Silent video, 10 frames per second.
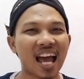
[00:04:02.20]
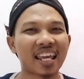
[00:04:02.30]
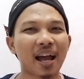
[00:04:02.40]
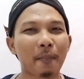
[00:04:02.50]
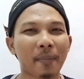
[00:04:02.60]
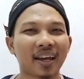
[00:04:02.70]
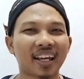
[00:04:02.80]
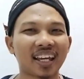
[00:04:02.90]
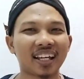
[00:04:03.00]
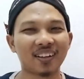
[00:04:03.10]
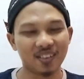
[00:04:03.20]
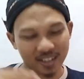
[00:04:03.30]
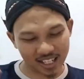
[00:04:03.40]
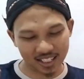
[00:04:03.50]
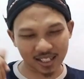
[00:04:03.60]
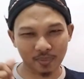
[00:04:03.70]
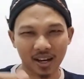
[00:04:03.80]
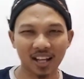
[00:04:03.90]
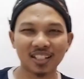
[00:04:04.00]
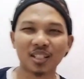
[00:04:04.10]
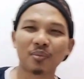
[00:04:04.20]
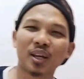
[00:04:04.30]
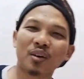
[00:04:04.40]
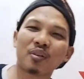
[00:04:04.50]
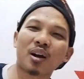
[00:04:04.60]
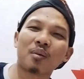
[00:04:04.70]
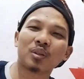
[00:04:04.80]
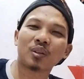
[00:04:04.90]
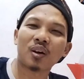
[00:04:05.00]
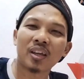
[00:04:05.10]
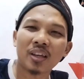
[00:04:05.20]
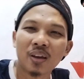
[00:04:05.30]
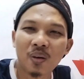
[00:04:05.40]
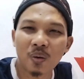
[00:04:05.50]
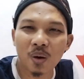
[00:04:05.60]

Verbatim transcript: layak PT. Oke, terima kasih. Assalamualaikum warahmatullahi